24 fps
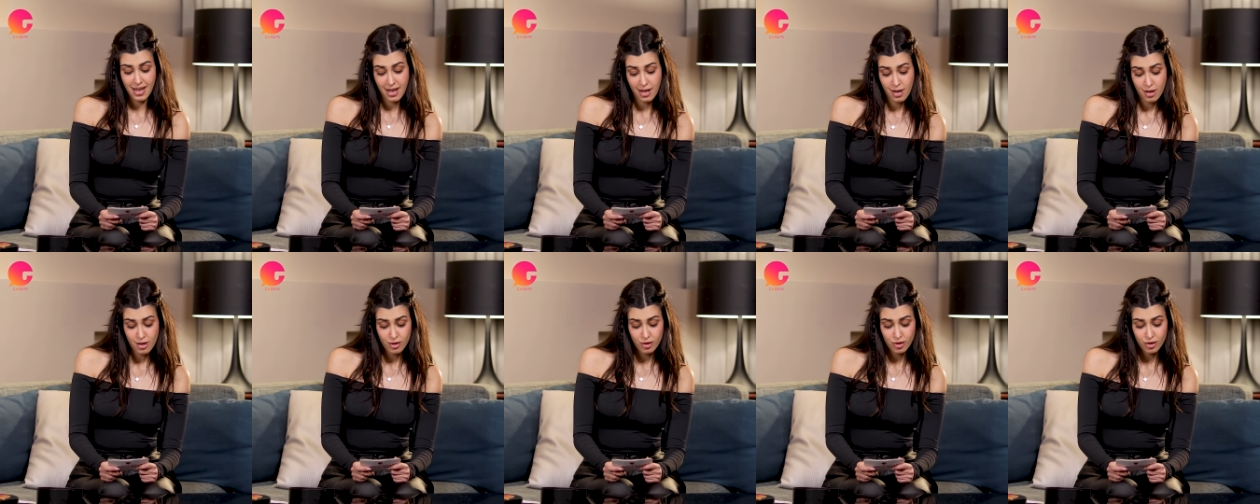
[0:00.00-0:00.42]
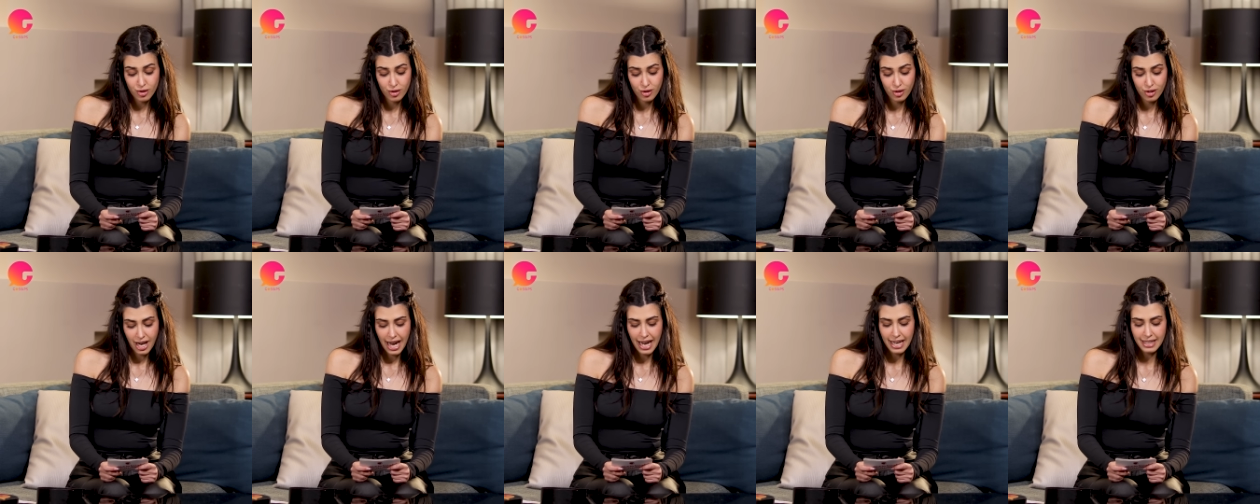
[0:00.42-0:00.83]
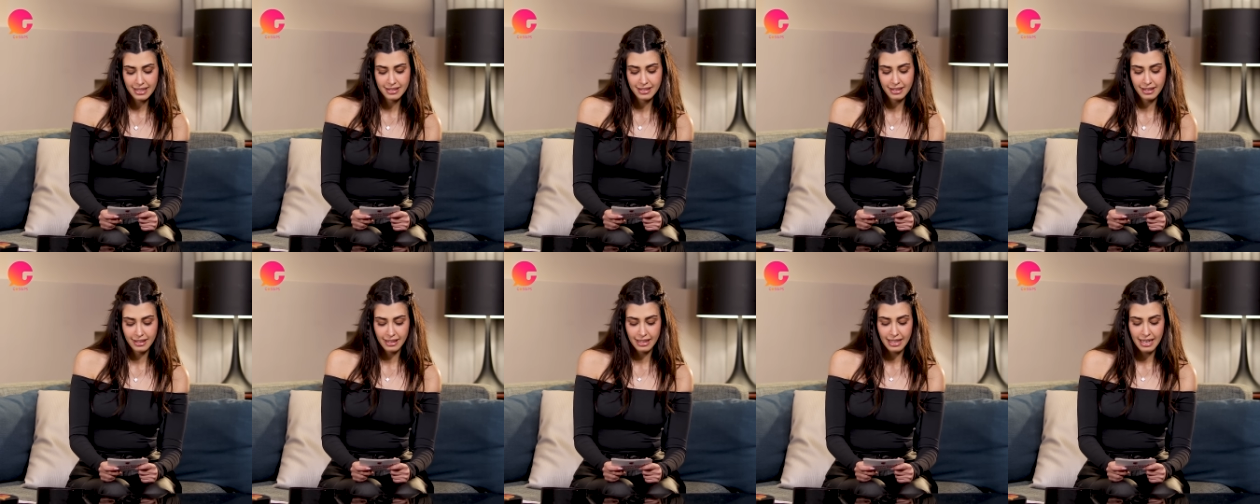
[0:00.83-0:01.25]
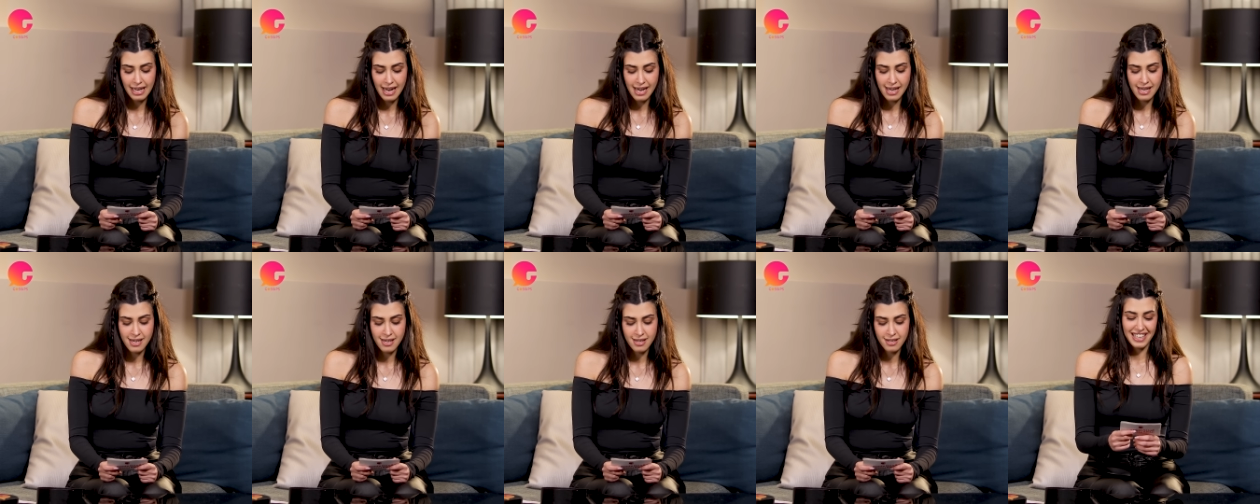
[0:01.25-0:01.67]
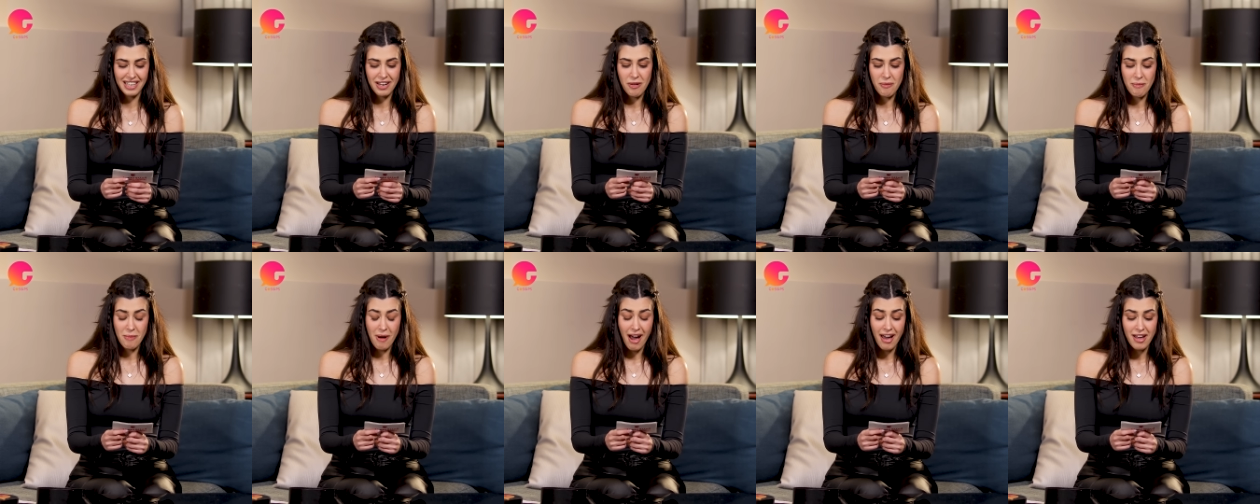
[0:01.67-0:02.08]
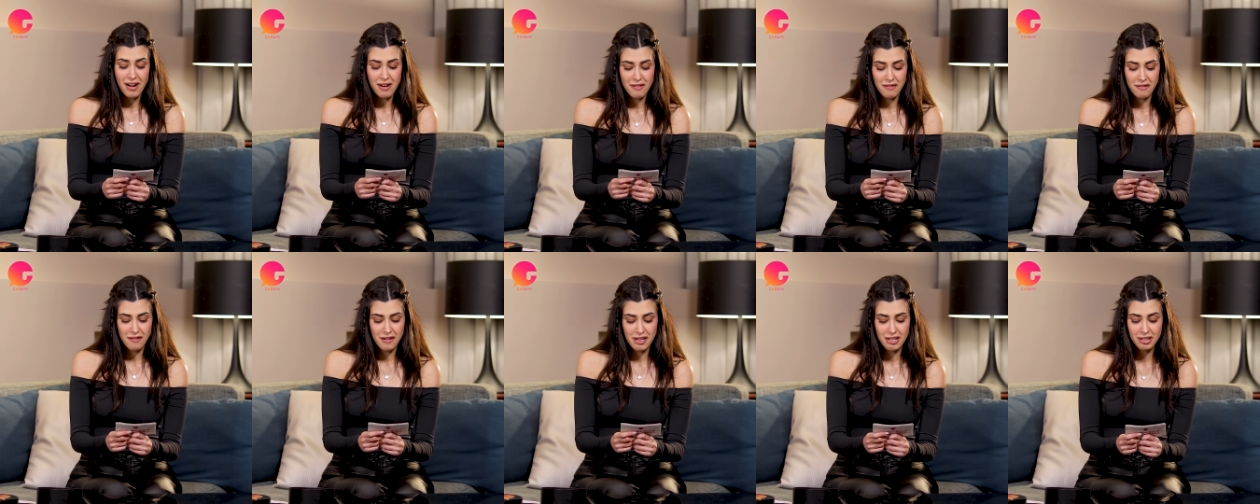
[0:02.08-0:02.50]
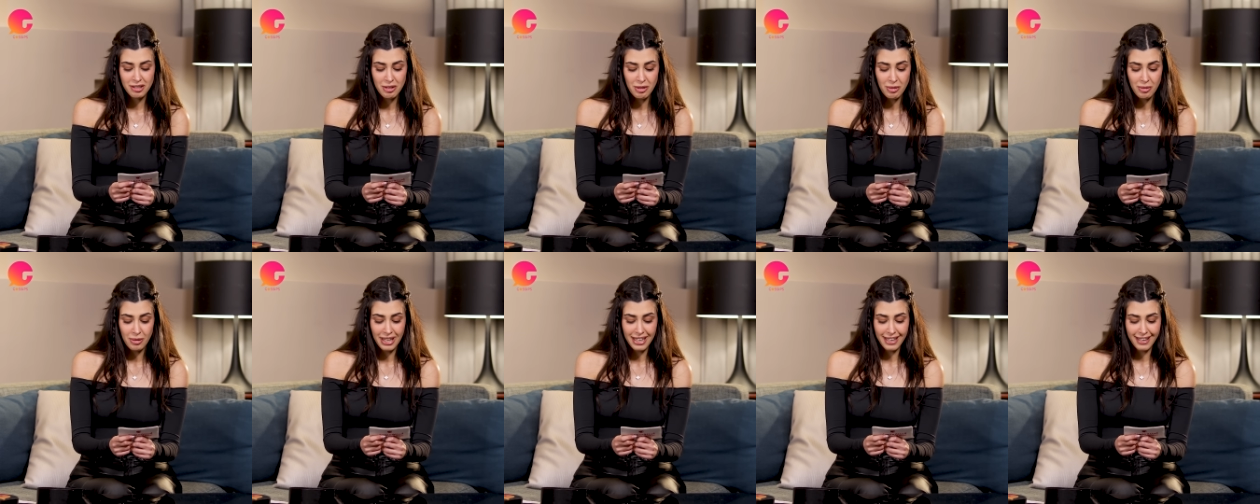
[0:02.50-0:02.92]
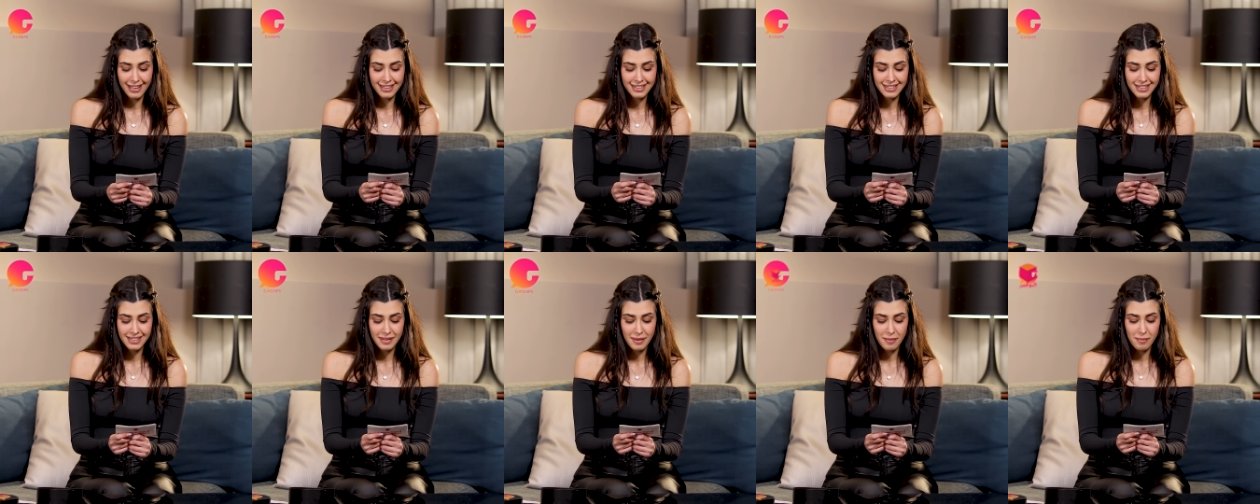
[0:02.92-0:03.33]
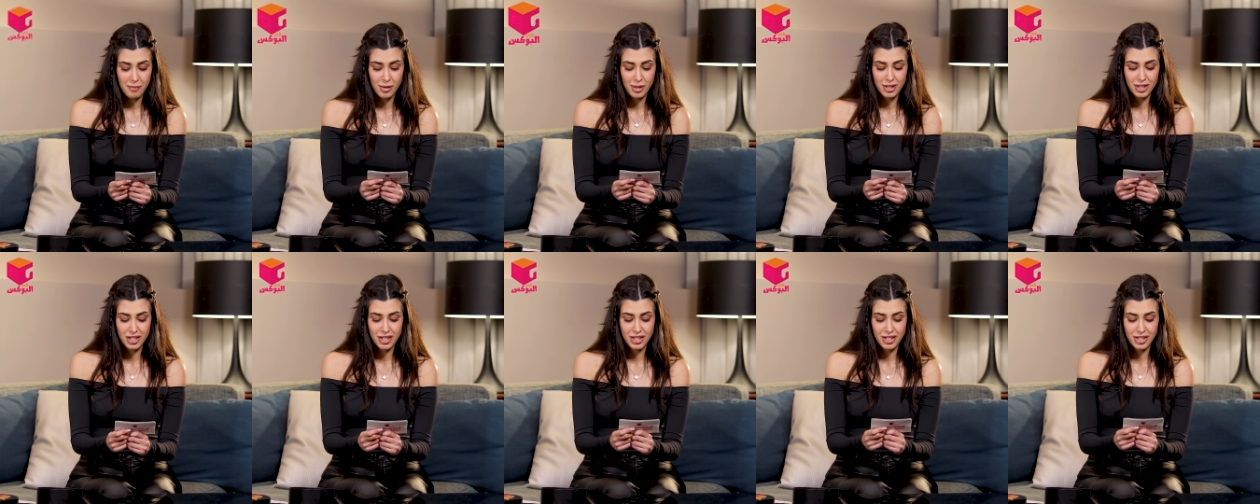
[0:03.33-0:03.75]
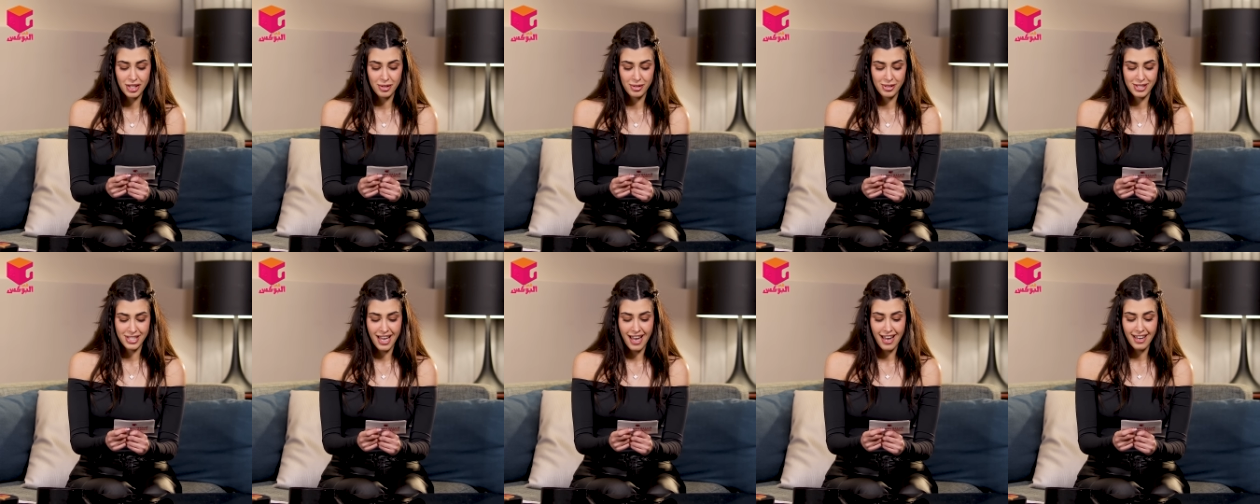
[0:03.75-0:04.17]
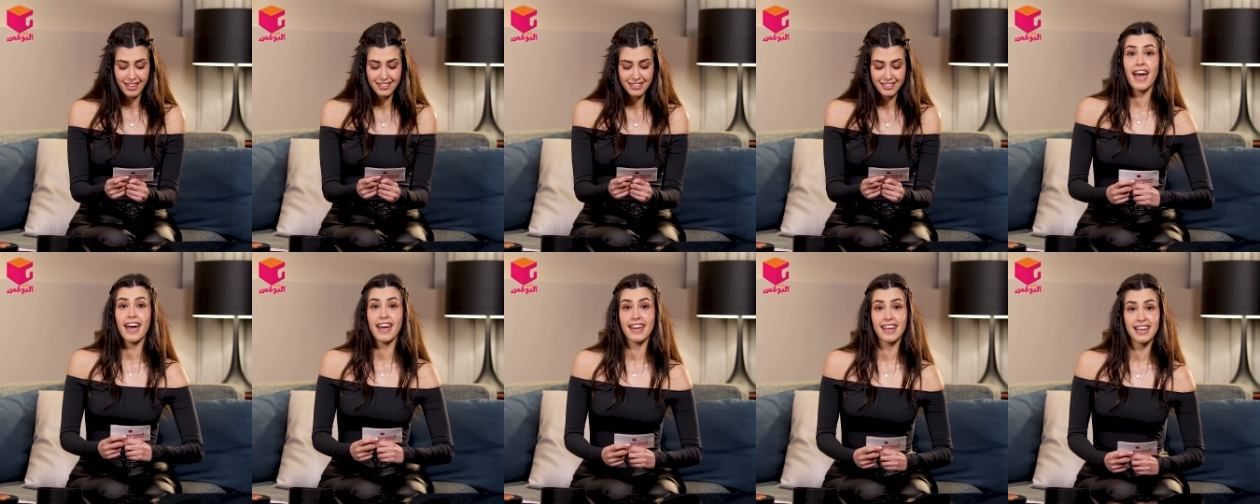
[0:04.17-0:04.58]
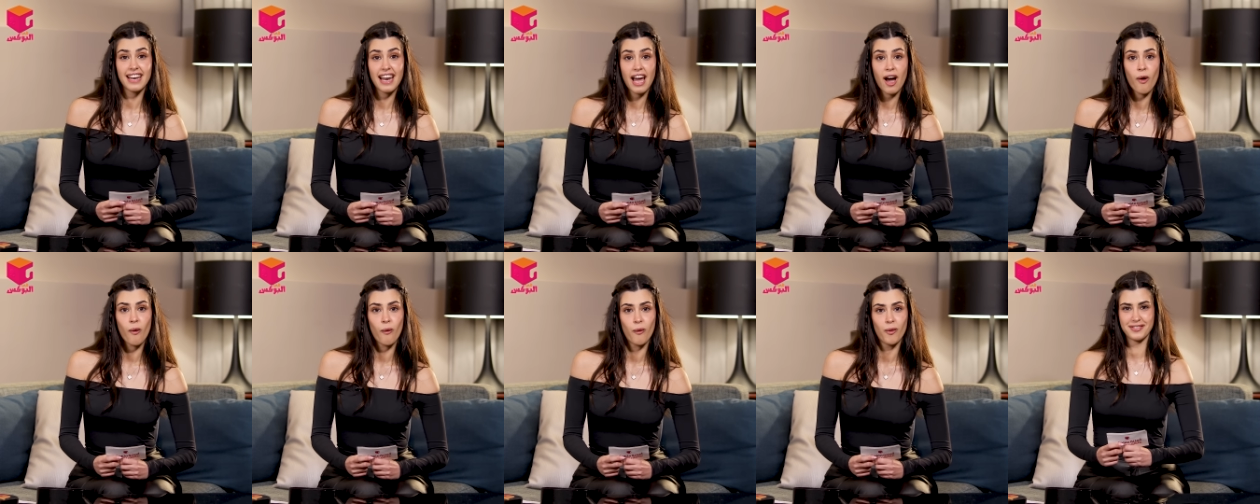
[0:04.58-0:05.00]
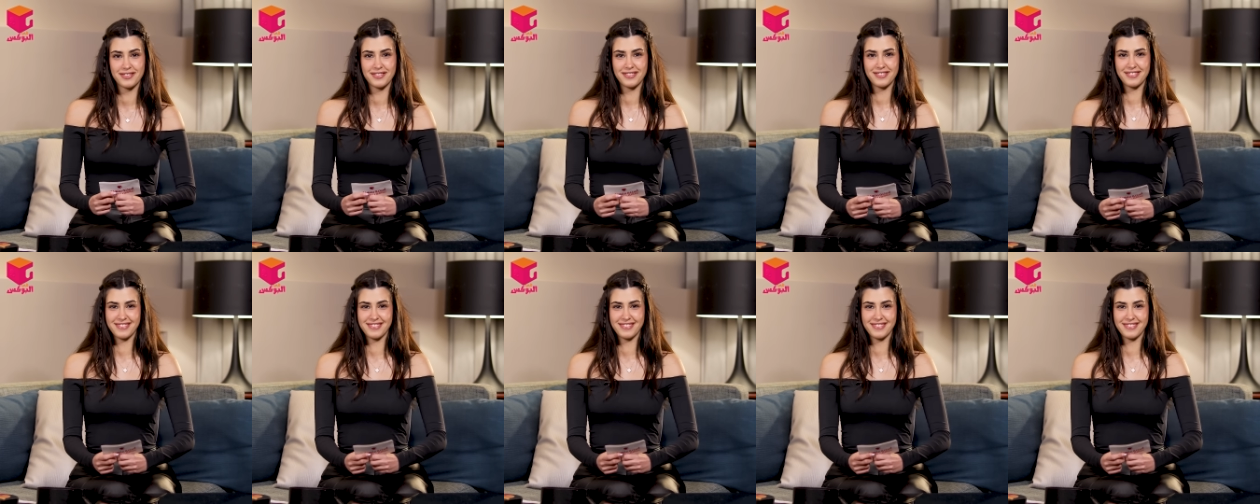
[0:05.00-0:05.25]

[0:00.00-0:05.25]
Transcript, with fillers: ايش حتخلعيه لو بعرف انه ولد برج الجوزاء حخلعه